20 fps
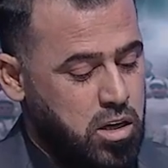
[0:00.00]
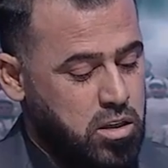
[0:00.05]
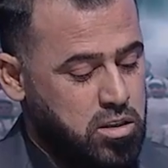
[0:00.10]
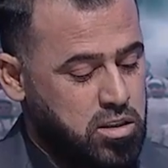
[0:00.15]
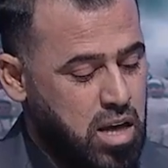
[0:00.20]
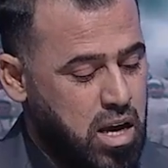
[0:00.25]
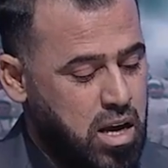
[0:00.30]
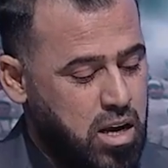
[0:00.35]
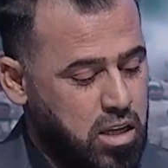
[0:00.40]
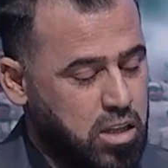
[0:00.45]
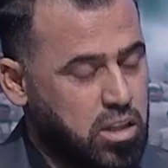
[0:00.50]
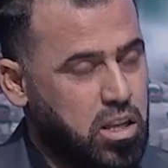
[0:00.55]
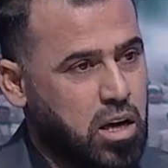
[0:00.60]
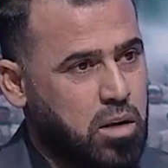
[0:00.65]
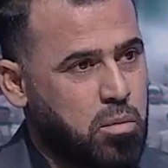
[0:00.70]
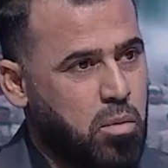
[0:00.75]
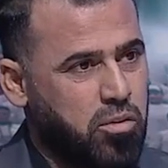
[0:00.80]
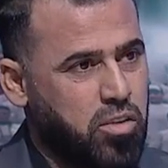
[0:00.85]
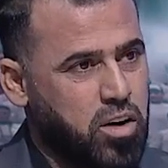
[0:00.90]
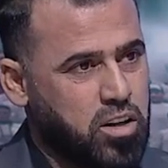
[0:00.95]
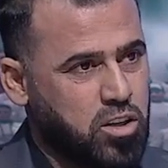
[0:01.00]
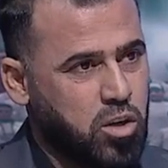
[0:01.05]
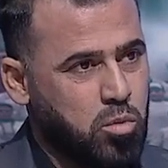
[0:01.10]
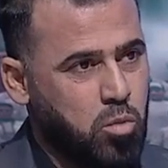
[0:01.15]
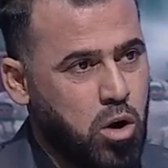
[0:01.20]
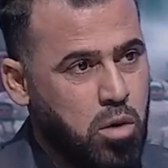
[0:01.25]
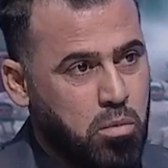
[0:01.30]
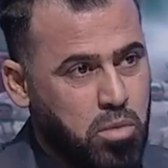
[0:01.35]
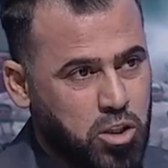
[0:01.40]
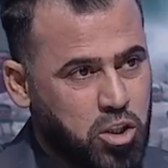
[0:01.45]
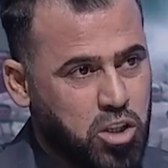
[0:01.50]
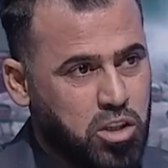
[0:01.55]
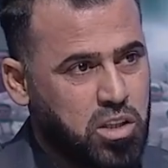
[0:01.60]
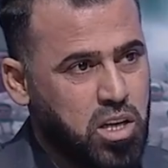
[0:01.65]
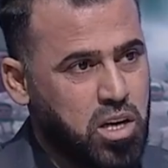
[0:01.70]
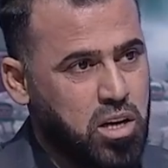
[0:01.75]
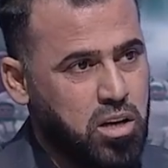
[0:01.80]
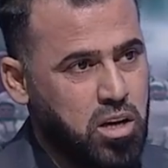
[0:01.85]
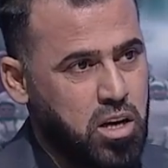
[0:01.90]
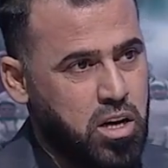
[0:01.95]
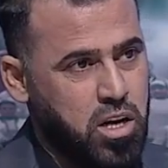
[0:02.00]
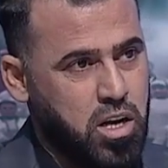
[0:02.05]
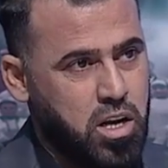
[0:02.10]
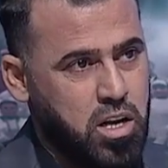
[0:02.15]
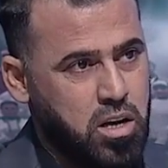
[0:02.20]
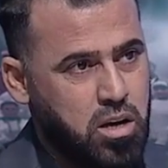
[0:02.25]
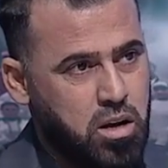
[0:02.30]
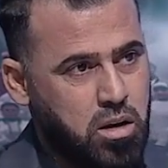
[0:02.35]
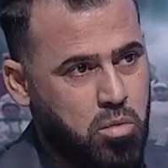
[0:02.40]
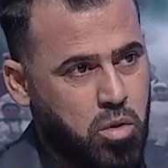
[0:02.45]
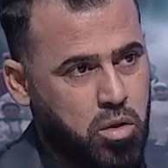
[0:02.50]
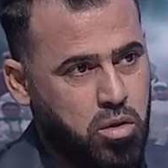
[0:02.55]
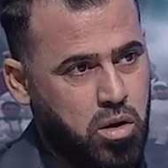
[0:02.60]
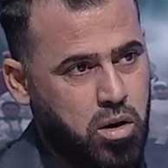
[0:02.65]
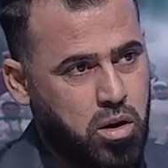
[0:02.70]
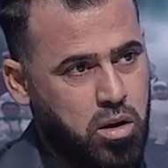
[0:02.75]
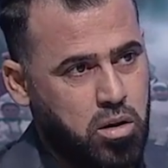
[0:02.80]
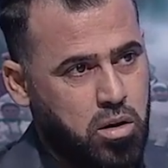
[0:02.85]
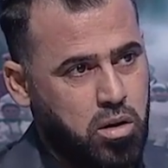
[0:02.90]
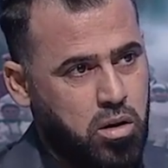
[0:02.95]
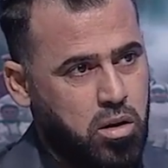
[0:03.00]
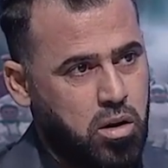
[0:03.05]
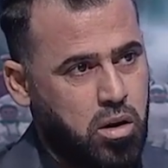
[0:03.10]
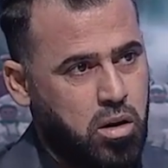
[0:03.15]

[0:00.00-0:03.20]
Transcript: صح عندك مفاصل مهمة جدا اللي هي مثلا